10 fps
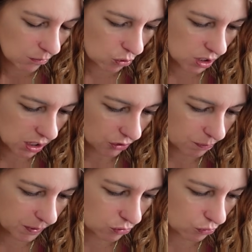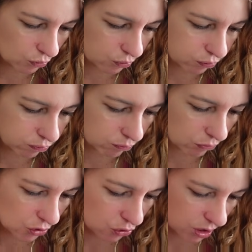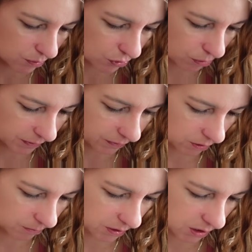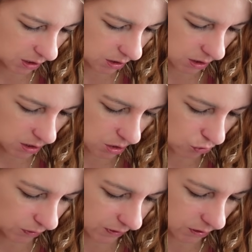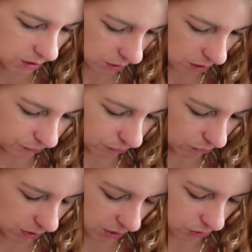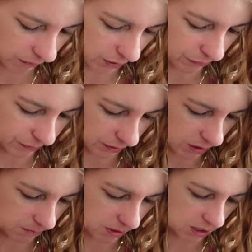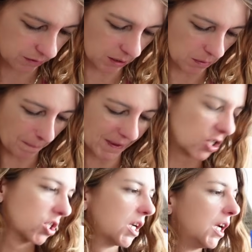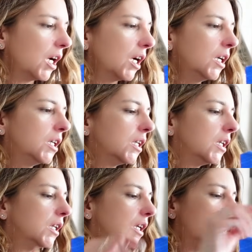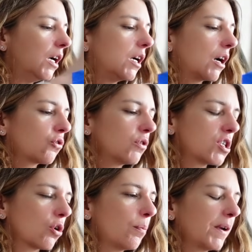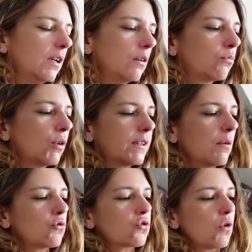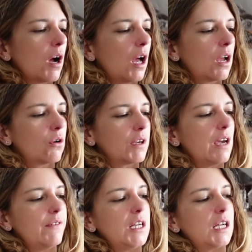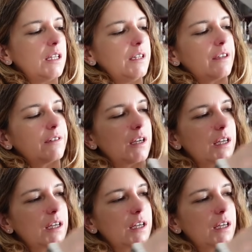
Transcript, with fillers: moi, j'y arrive pas du tout. Moi, je sais plus combien c'était, mais ça, c'était 79 ou 89 centimes. C'était vraiment pas cher. ensuite, j'ai repris une boîte à mouchoirs. Alors, il y avait les Kleenex à